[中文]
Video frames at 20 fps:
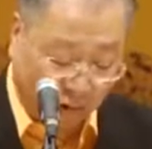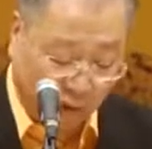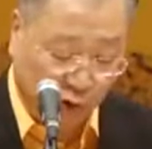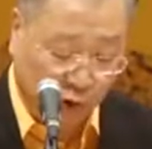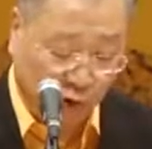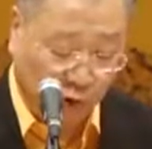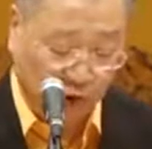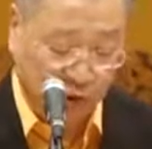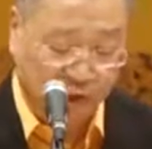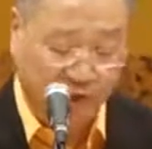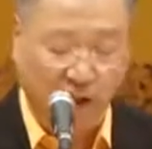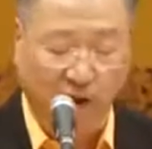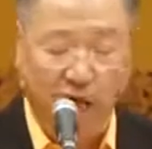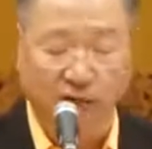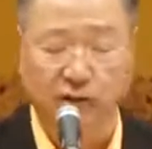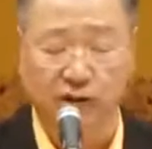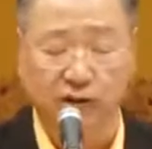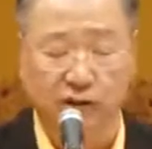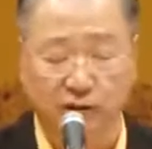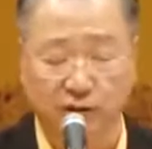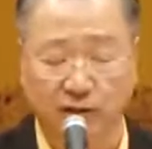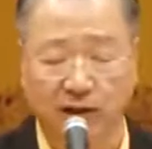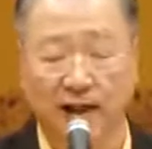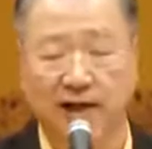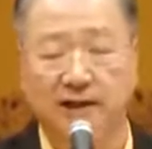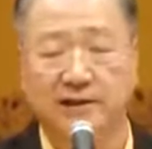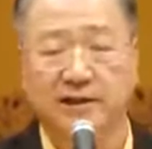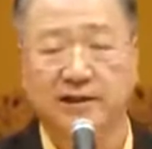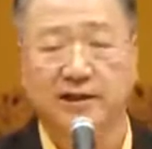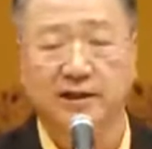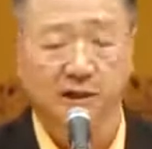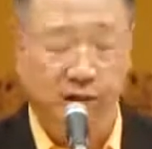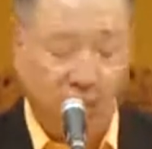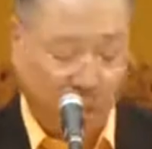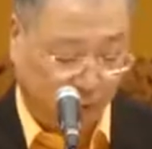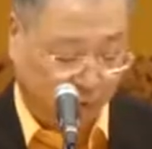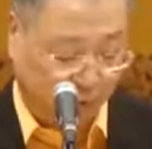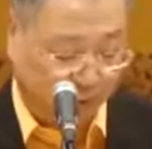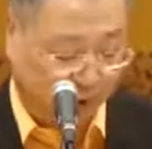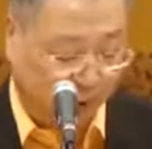陀教授的
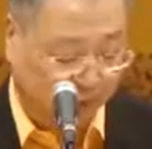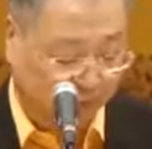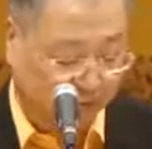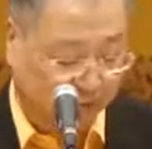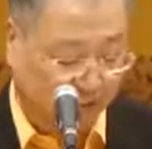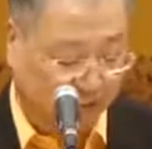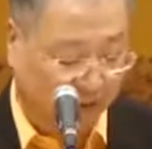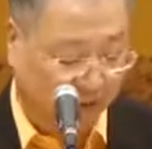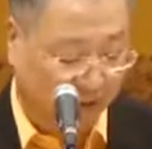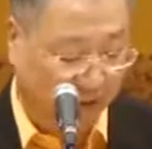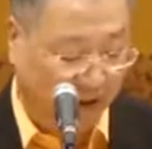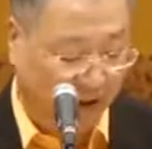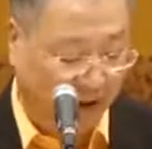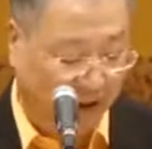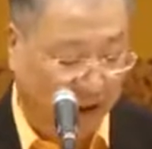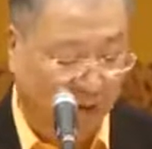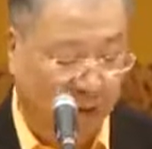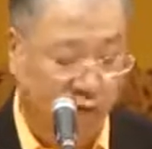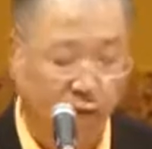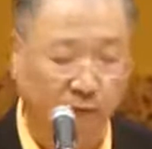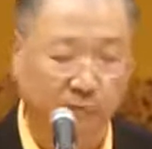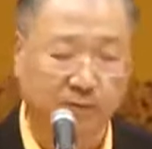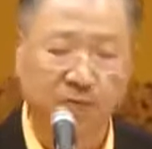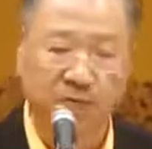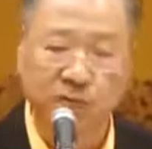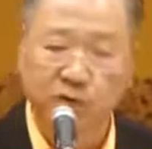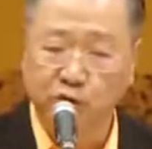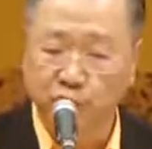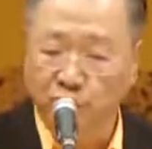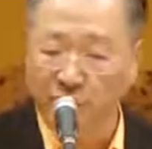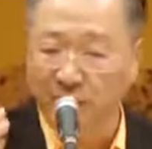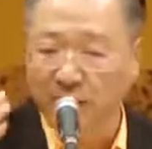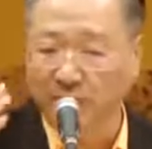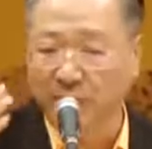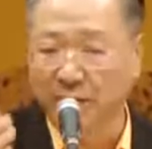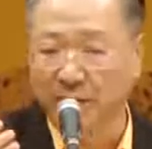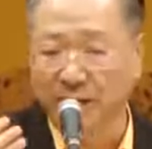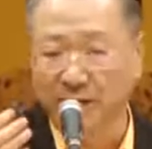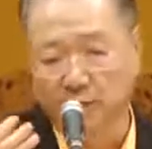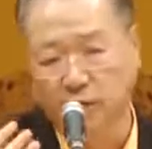修行方法当中最
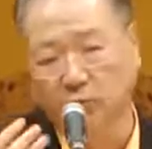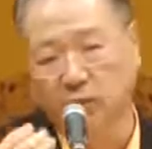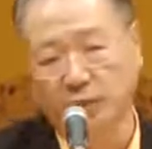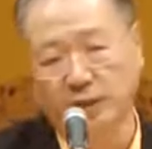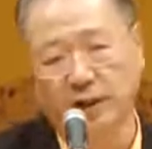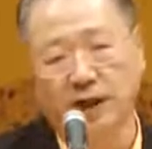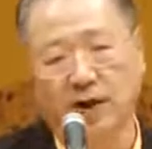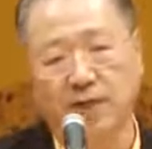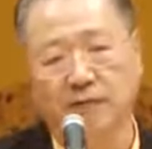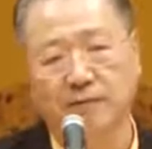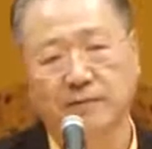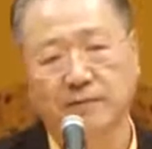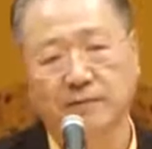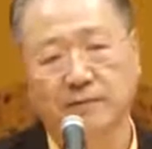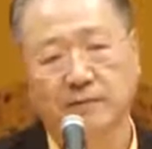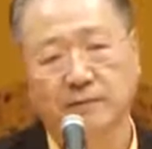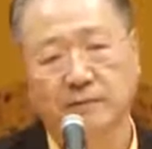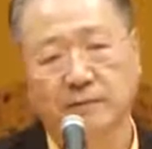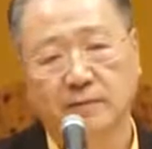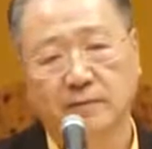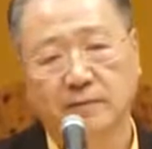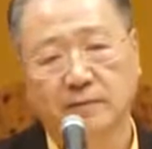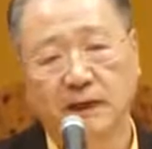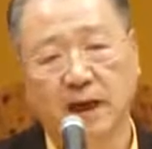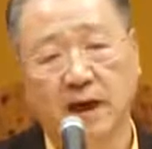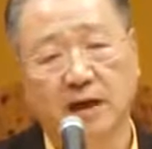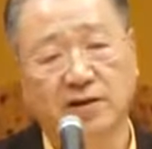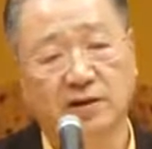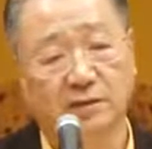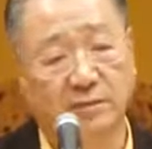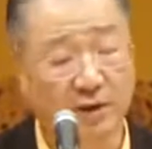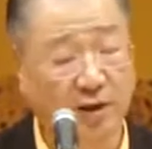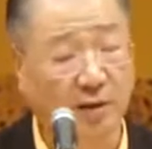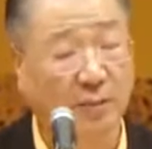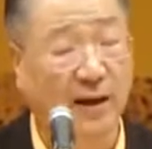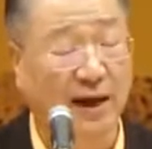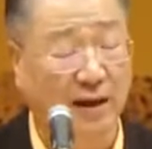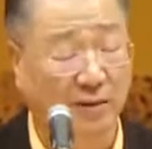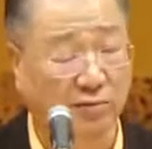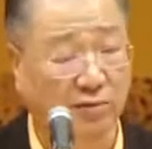为重要。啊，什么叫
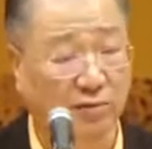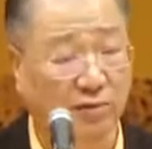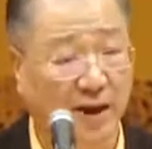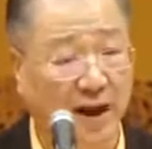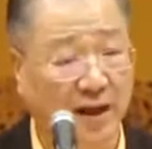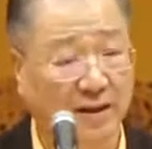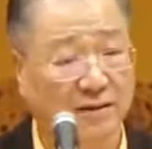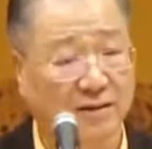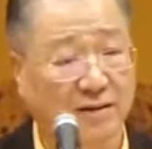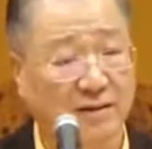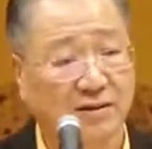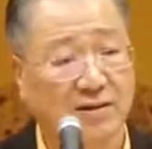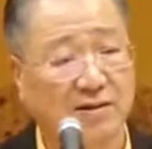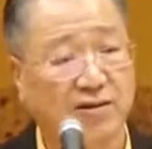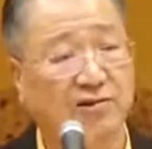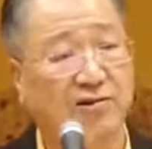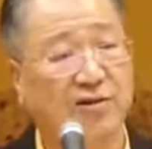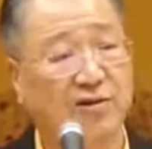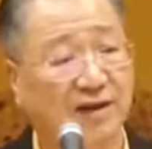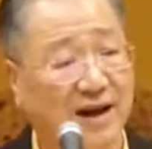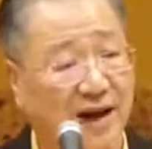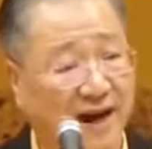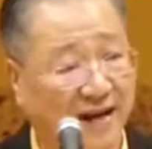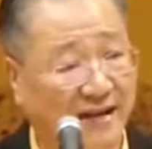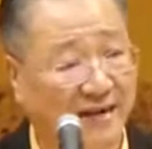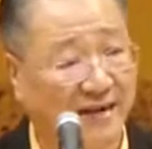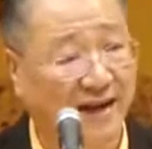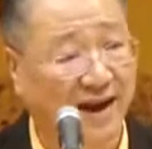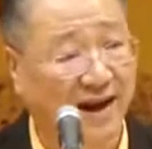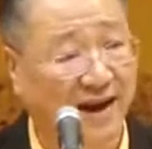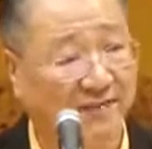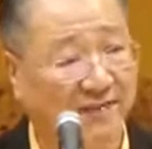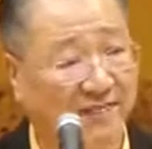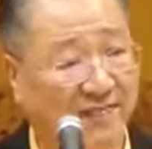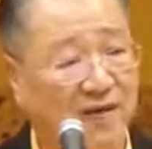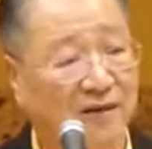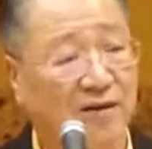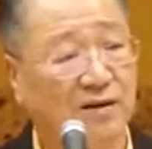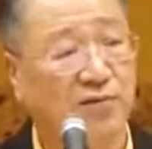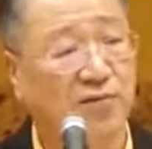白骨观？就是看人
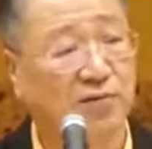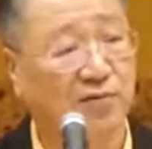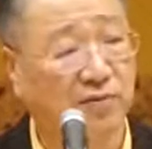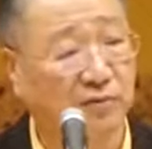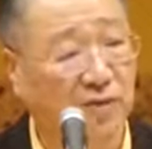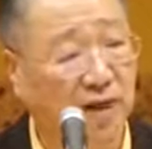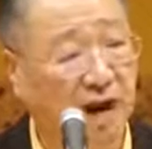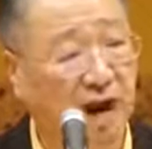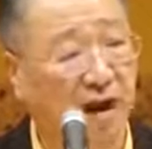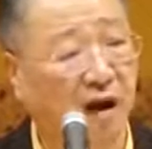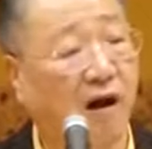不要